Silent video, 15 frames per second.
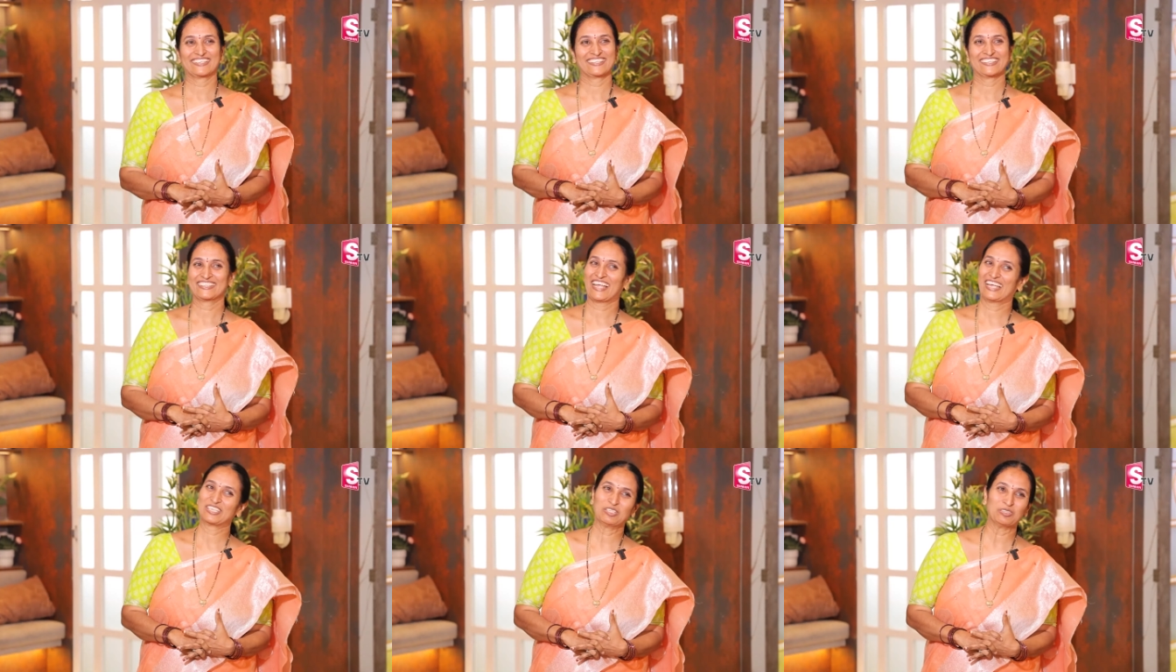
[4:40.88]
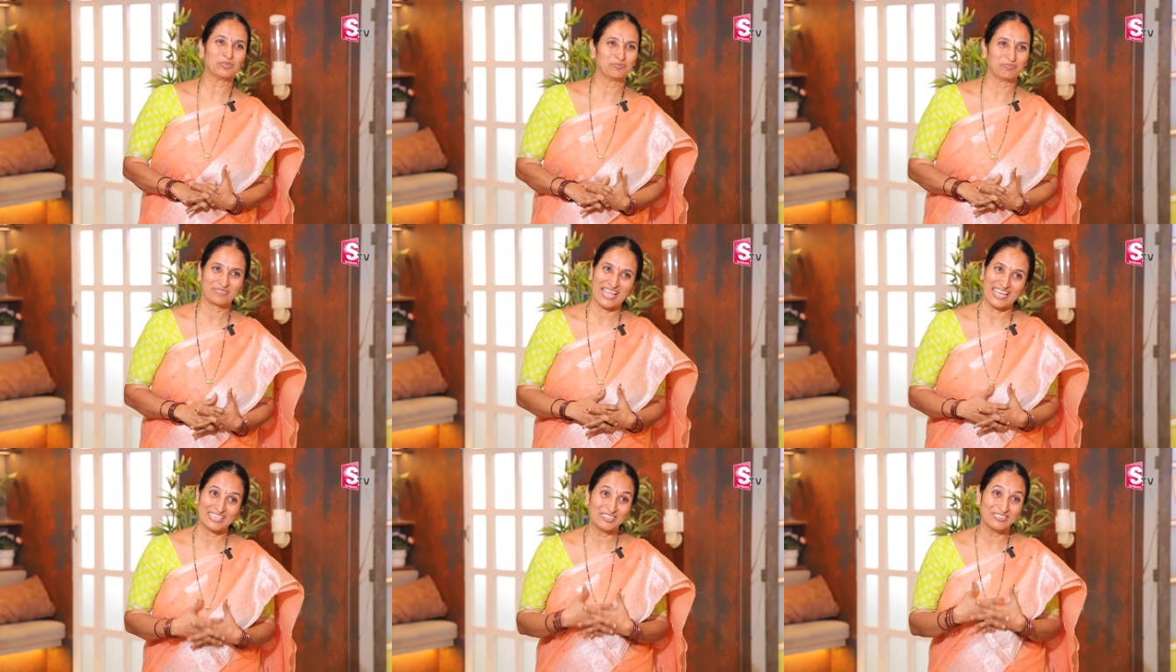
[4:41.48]
oh. థ్యాంక్ యూ
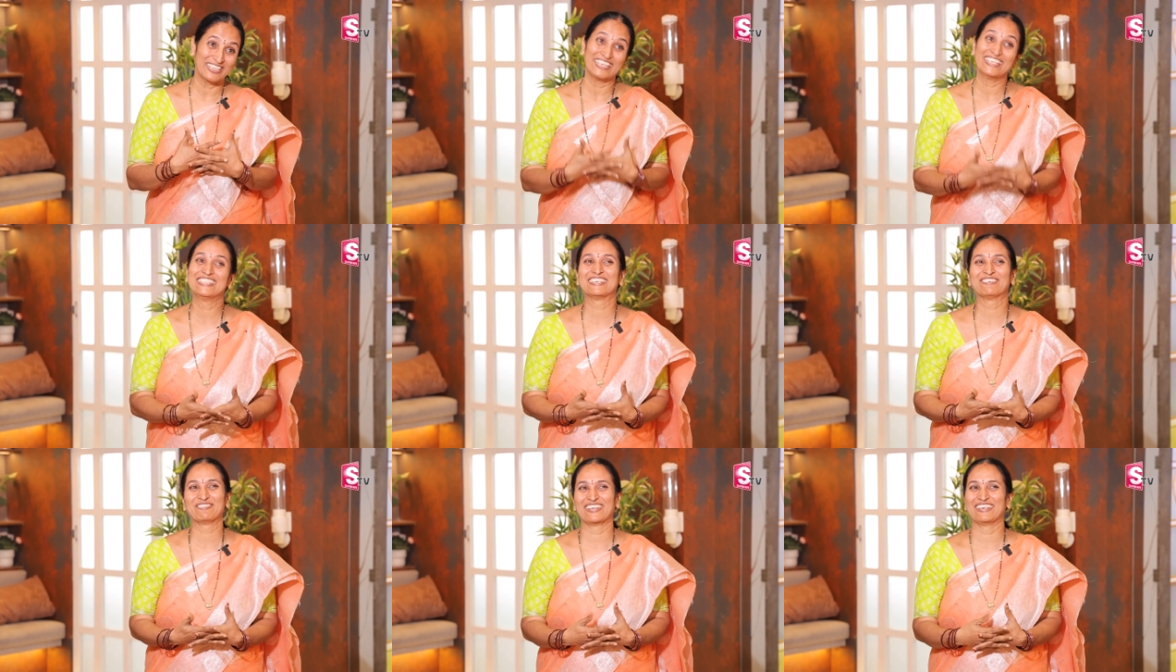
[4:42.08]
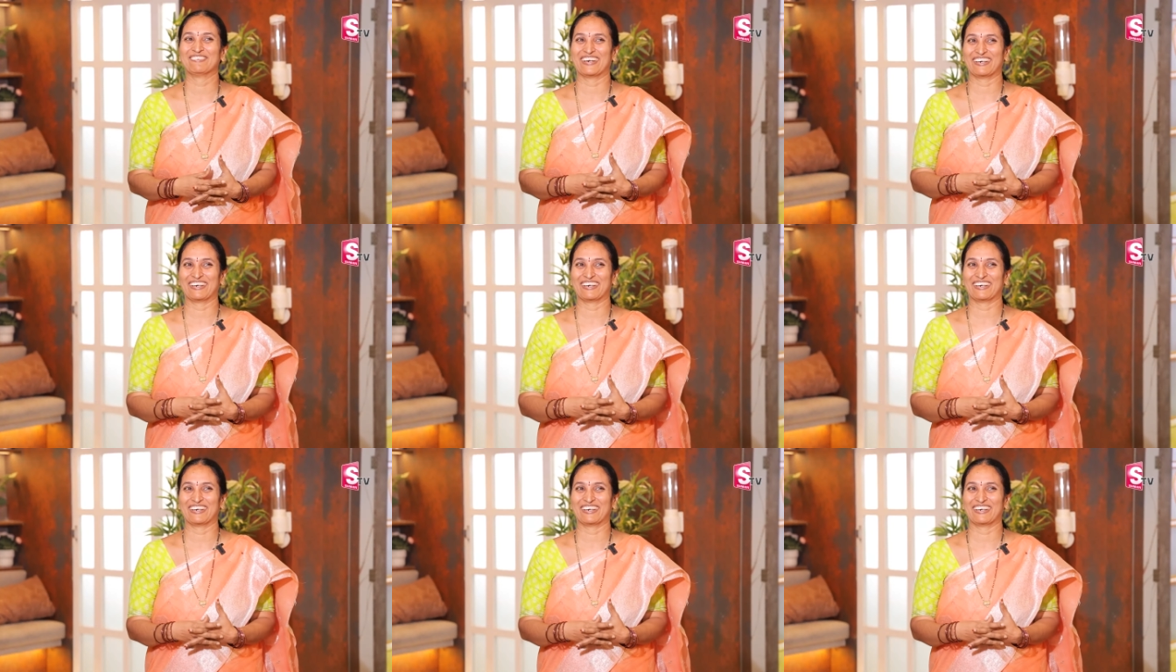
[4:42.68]
థ్యాంక్ యూ నేను చెప్పాలి